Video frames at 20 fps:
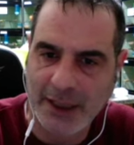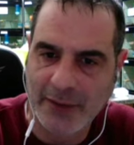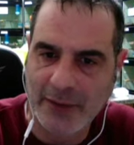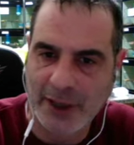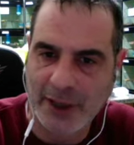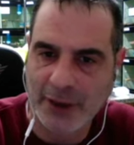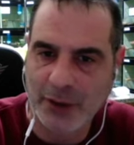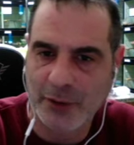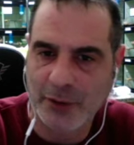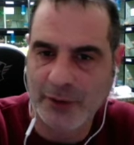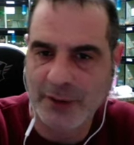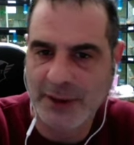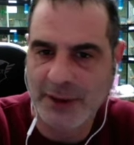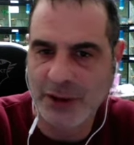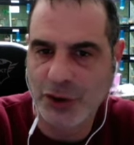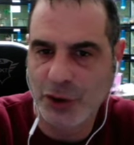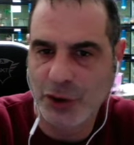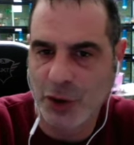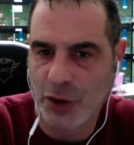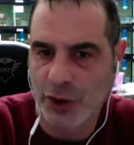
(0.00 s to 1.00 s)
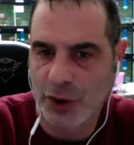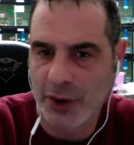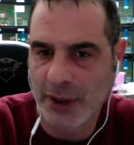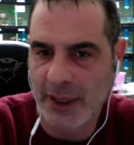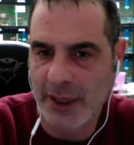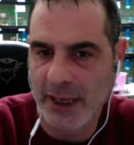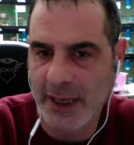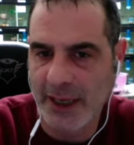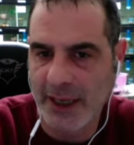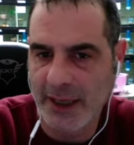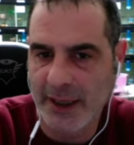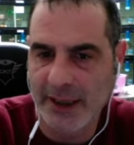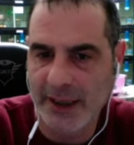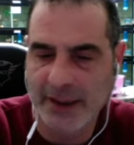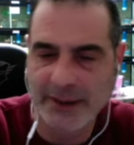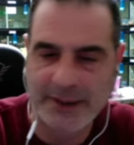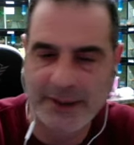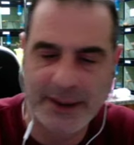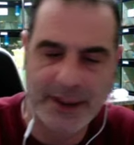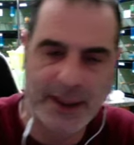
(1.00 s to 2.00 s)
avranno 20 giorni, lei
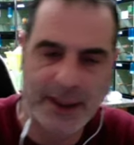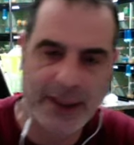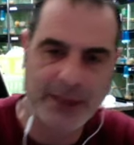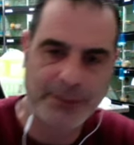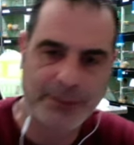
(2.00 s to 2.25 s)
inizierà